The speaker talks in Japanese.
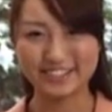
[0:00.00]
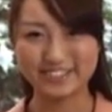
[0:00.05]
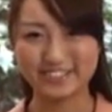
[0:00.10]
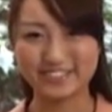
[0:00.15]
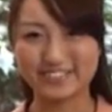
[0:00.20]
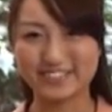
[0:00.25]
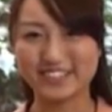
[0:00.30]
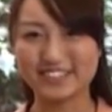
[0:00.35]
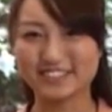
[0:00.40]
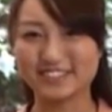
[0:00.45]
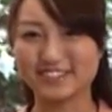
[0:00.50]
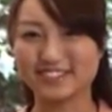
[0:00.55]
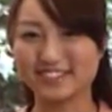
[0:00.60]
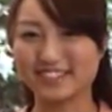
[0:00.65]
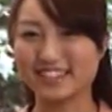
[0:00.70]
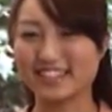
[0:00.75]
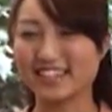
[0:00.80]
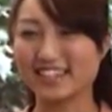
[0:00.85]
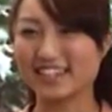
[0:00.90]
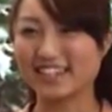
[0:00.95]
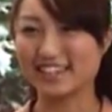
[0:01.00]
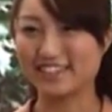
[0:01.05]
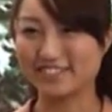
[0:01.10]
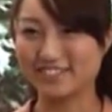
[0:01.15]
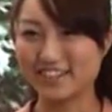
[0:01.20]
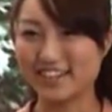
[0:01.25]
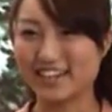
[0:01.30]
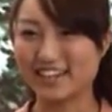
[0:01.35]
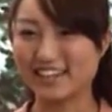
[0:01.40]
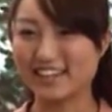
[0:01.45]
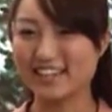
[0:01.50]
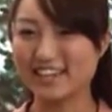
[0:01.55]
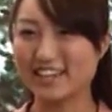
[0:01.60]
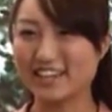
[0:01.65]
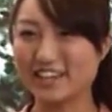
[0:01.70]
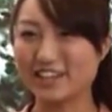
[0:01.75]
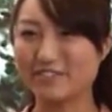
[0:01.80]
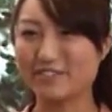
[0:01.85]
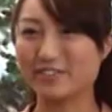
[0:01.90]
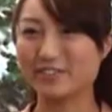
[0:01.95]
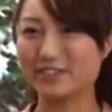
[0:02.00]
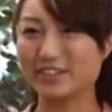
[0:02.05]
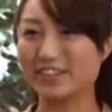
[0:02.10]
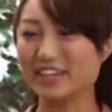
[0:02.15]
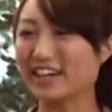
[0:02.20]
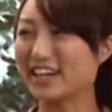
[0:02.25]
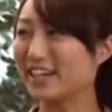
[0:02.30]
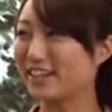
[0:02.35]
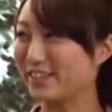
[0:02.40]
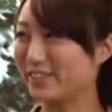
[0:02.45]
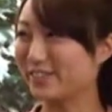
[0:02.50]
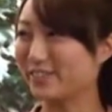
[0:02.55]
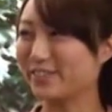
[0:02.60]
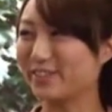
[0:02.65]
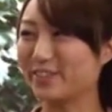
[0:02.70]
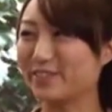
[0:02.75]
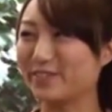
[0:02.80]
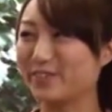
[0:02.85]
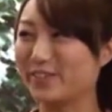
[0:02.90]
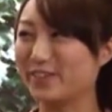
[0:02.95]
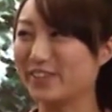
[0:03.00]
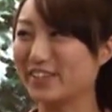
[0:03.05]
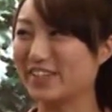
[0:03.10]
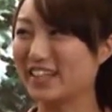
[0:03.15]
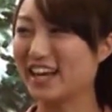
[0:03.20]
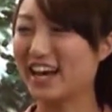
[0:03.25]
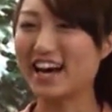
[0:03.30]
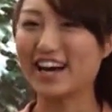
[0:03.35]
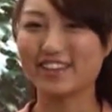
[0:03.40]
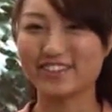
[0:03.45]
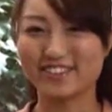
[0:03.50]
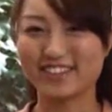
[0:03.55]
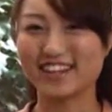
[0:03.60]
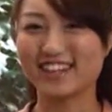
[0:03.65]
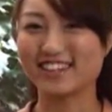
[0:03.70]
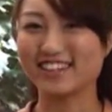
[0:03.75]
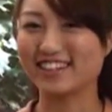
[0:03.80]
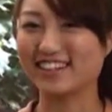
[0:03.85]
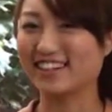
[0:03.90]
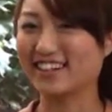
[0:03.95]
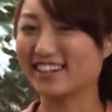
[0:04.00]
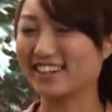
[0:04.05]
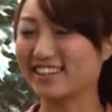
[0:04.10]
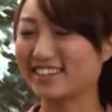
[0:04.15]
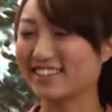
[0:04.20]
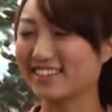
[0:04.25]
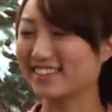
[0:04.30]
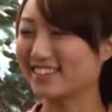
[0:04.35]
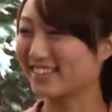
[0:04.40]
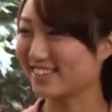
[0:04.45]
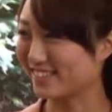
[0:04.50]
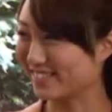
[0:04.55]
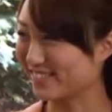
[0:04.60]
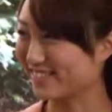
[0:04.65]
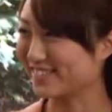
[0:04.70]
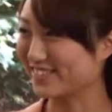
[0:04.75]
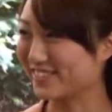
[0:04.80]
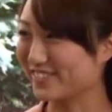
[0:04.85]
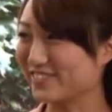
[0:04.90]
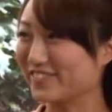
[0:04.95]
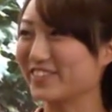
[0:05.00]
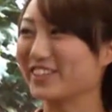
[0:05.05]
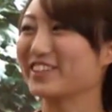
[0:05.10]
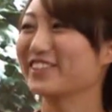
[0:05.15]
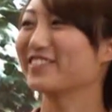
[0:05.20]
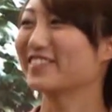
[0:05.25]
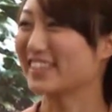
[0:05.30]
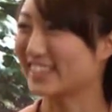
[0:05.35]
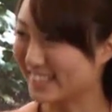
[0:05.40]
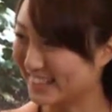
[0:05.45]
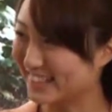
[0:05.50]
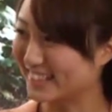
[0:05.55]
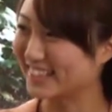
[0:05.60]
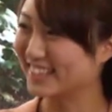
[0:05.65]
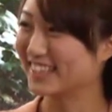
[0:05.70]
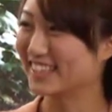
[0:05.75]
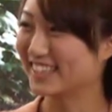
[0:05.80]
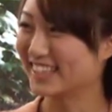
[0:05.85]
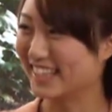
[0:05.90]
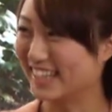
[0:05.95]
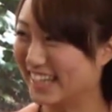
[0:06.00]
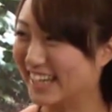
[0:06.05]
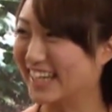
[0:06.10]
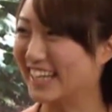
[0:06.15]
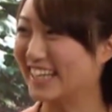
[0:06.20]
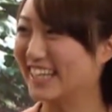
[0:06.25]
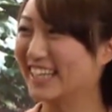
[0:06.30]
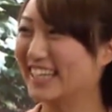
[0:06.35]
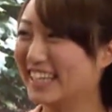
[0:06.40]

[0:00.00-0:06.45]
の私の2年間は今振り返るととてもハードな2年間だったと思います。はい、